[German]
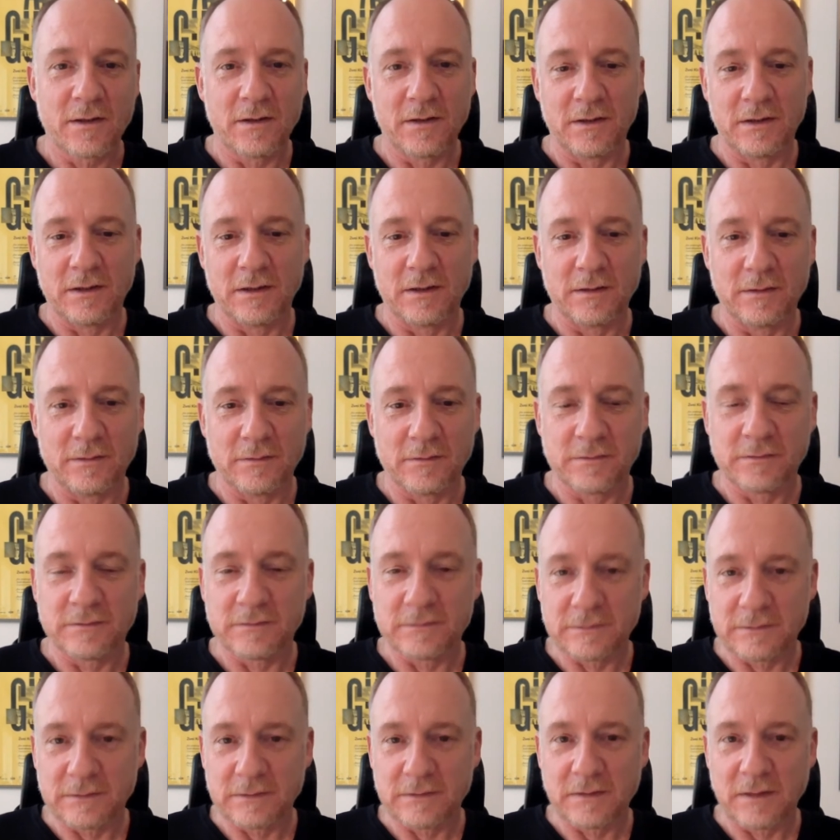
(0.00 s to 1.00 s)
Äh,
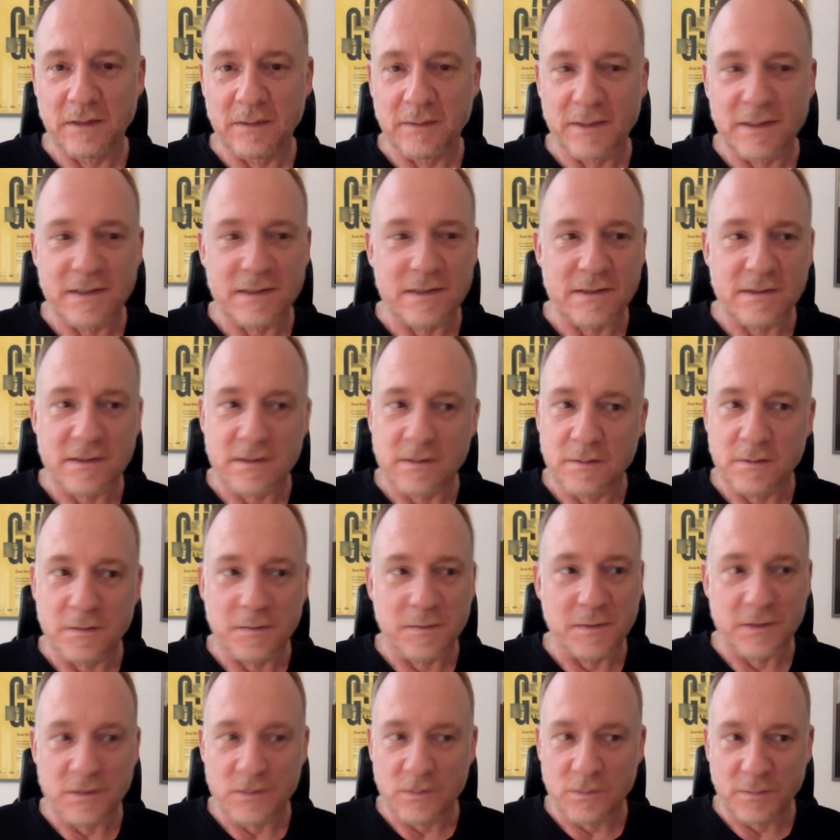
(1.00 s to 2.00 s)
aber es ist
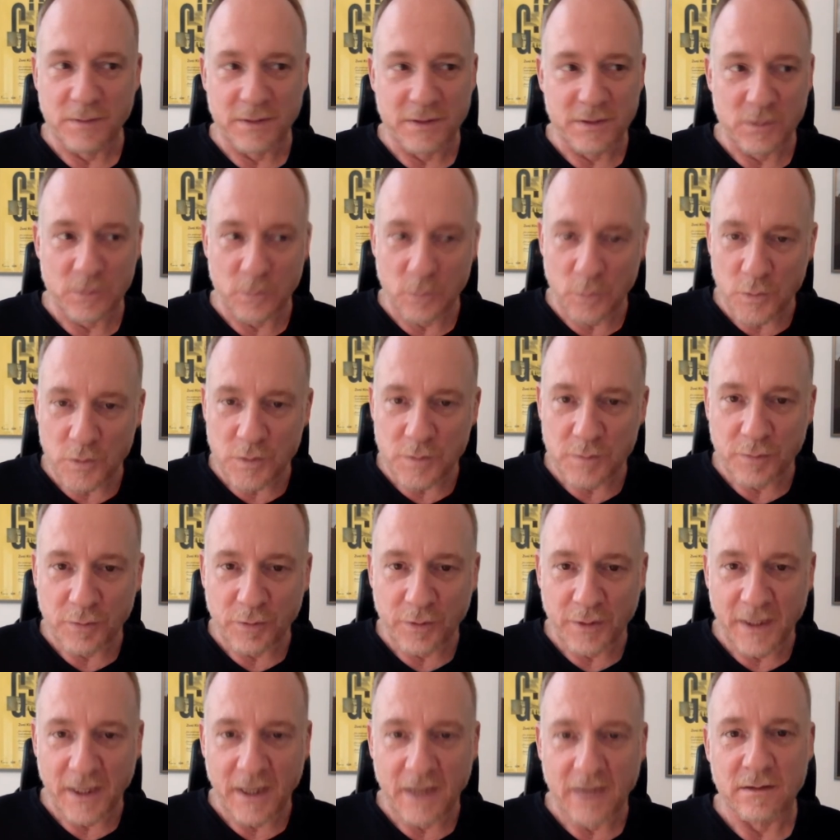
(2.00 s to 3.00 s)
immer so bei so großen
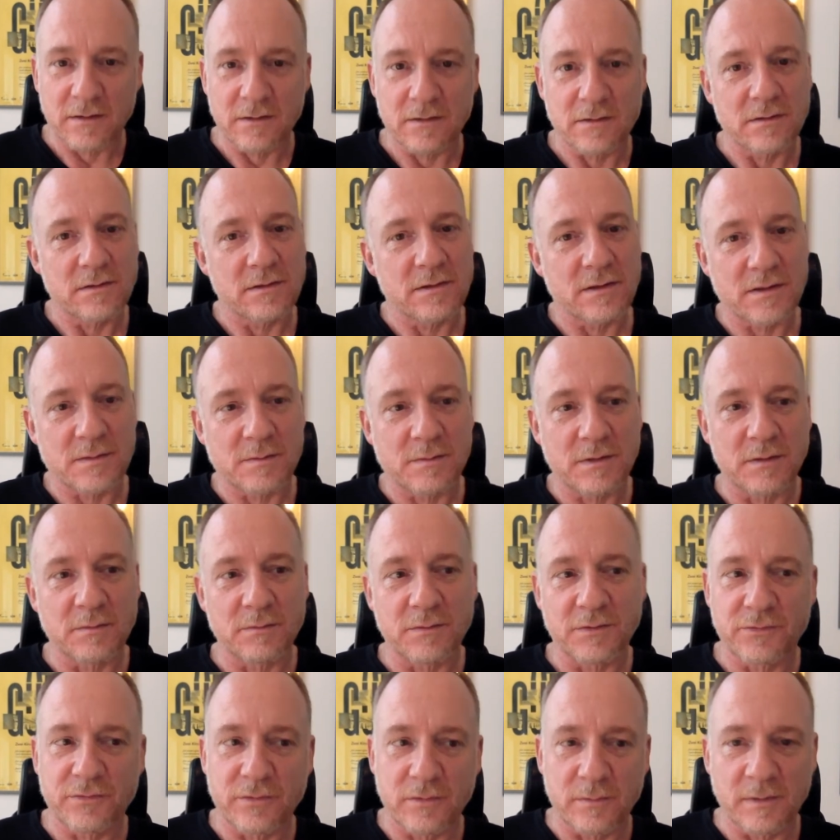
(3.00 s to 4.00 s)
Projekten, dass man,
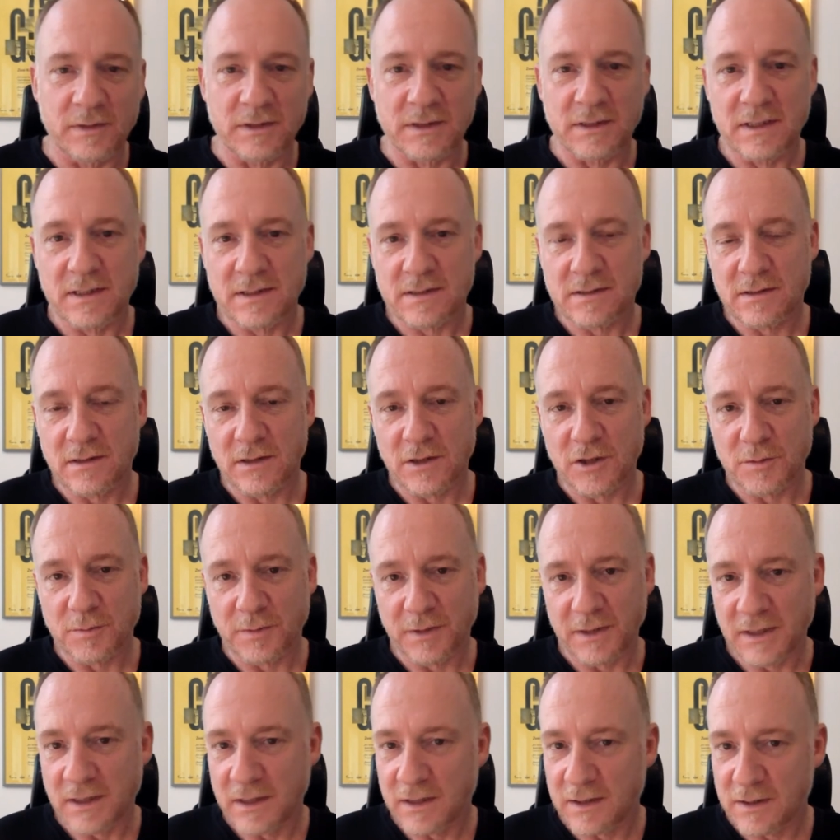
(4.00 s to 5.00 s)
bevor man die ersten
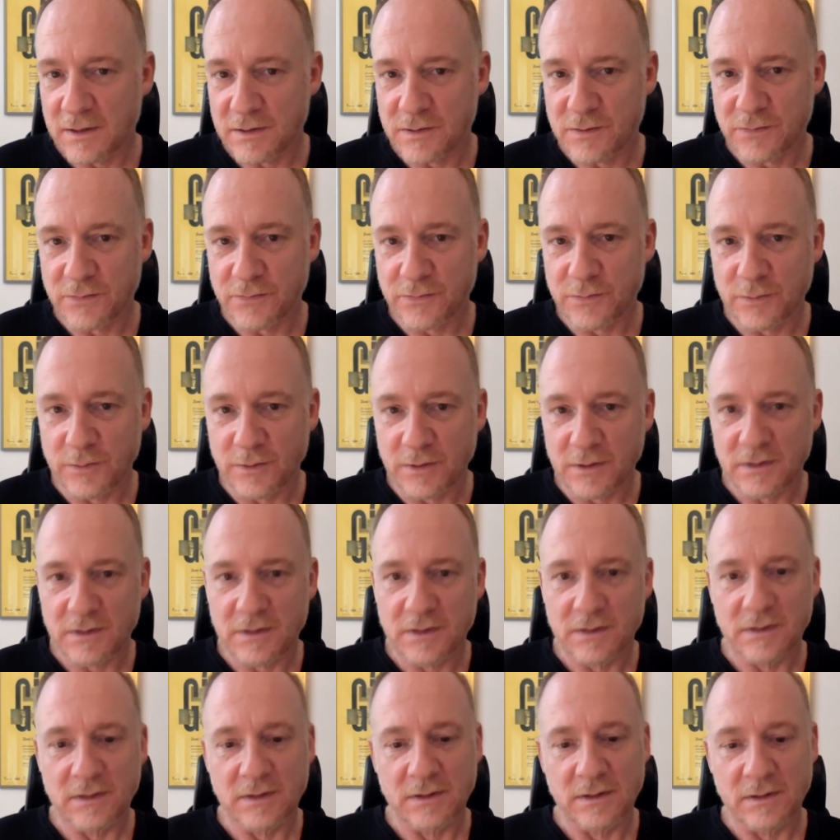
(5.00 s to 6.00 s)
Gespräche dazu führt,
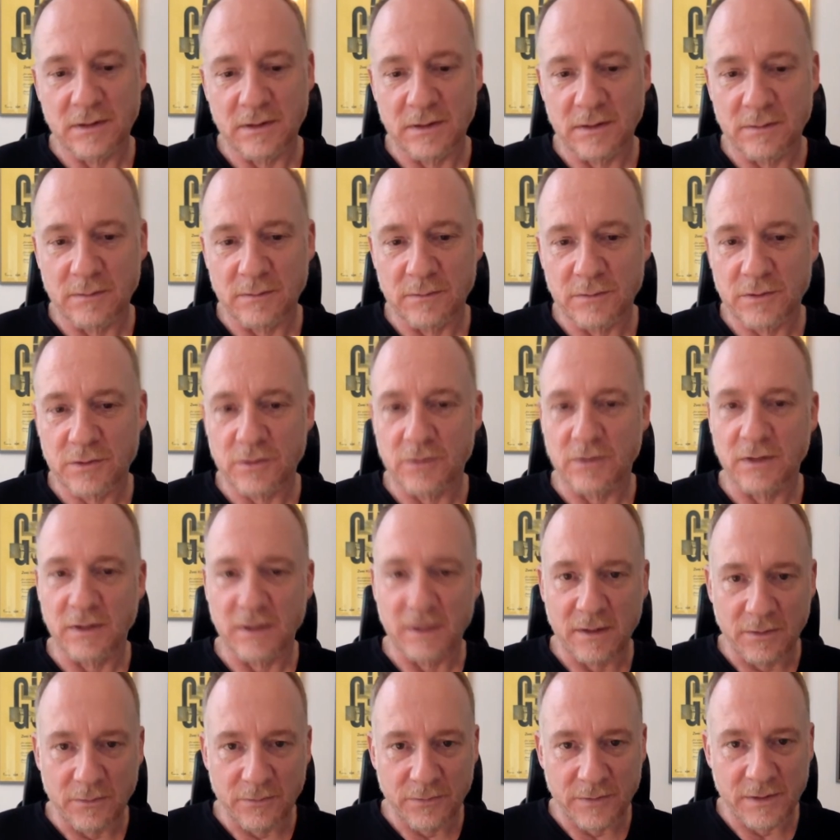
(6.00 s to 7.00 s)
ähm, schon
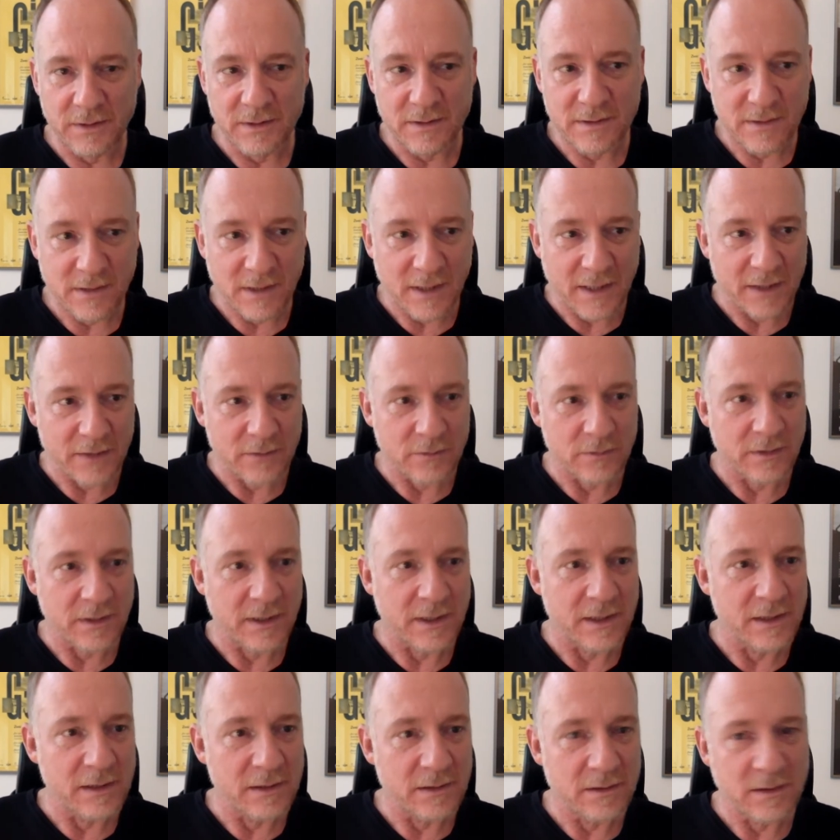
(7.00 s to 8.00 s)
relativ viel Zeit und
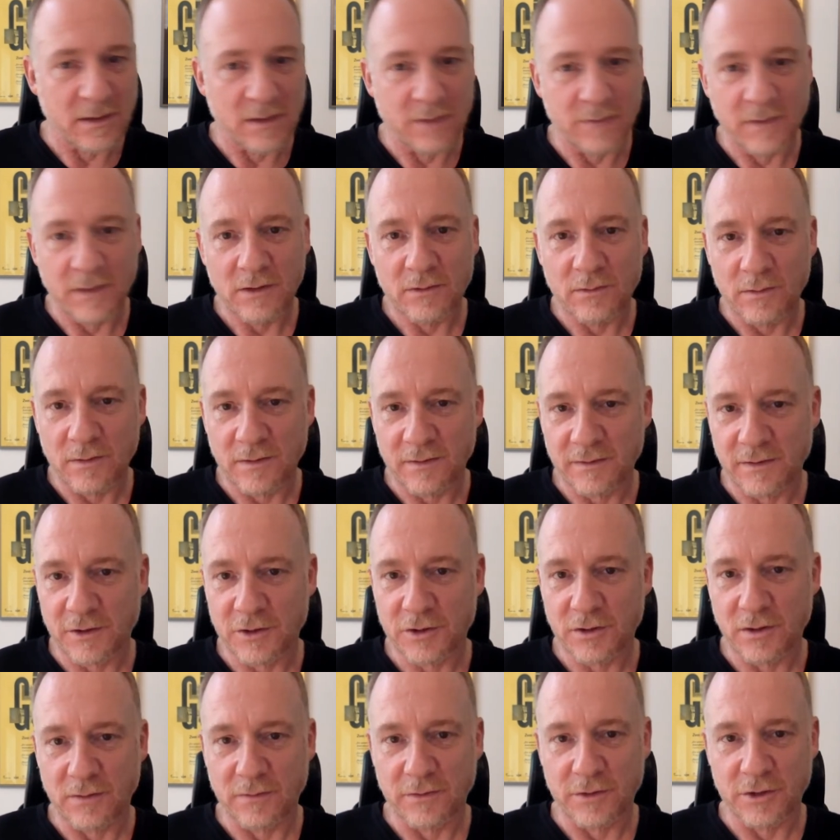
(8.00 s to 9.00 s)
Geld in die Entwicklung dieser
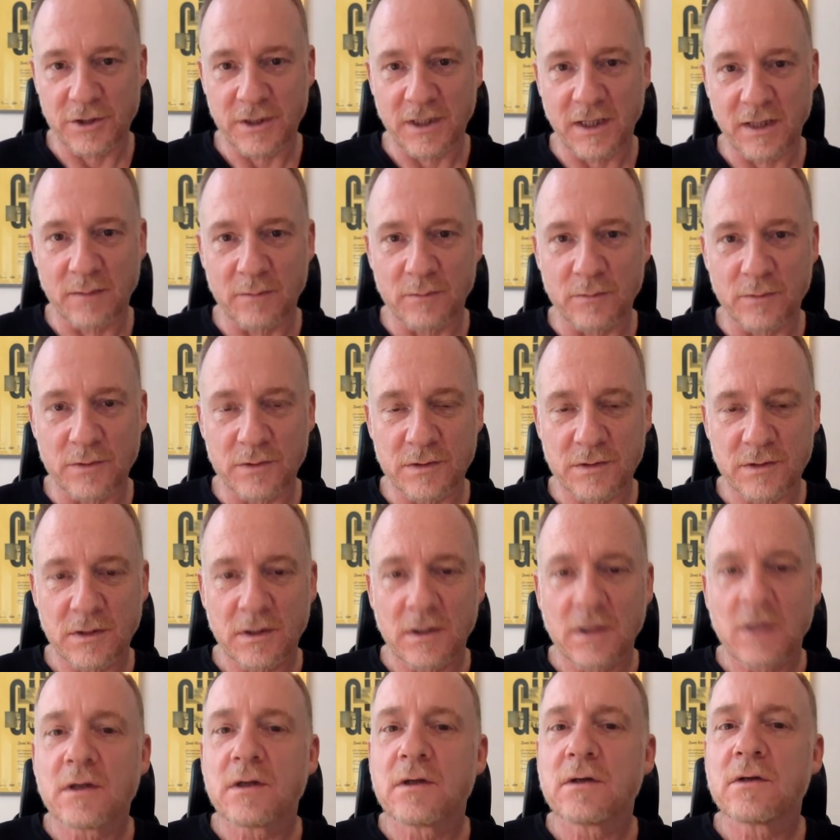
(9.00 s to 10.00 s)
Stoffe stecken muss.
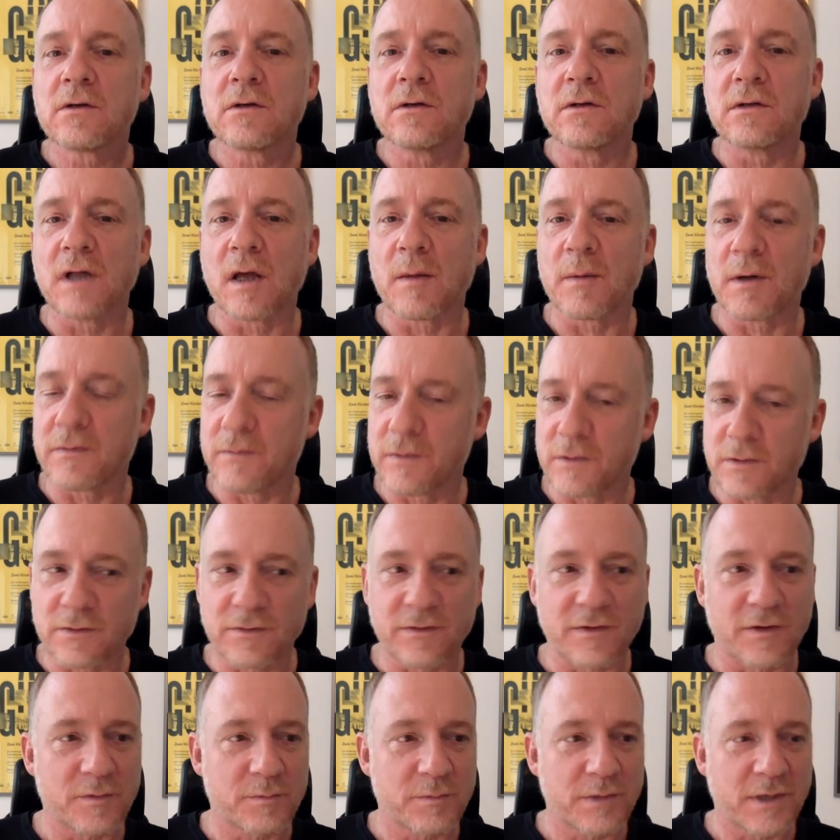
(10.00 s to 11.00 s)
Und dabei wird
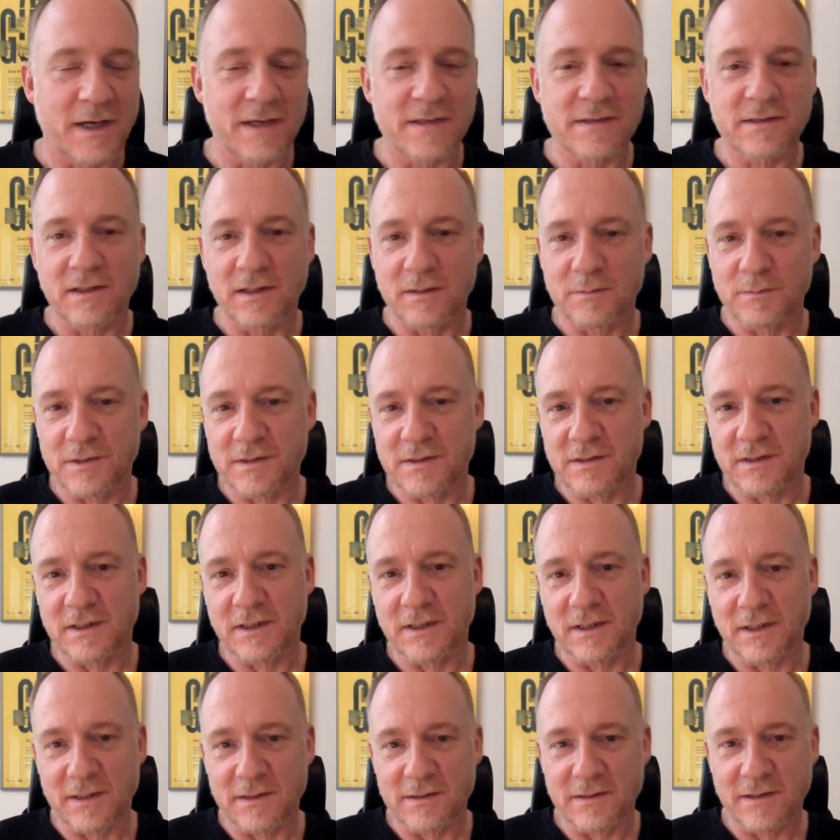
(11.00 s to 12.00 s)
uns das Preisgeld mit
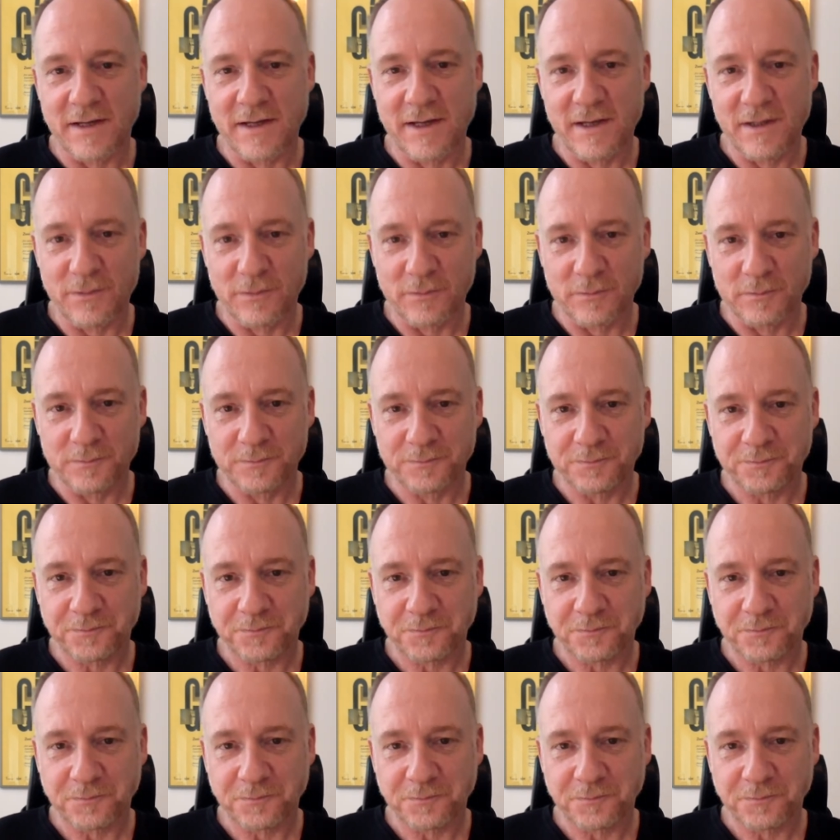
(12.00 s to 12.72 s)
Sicherheit sehr helfen.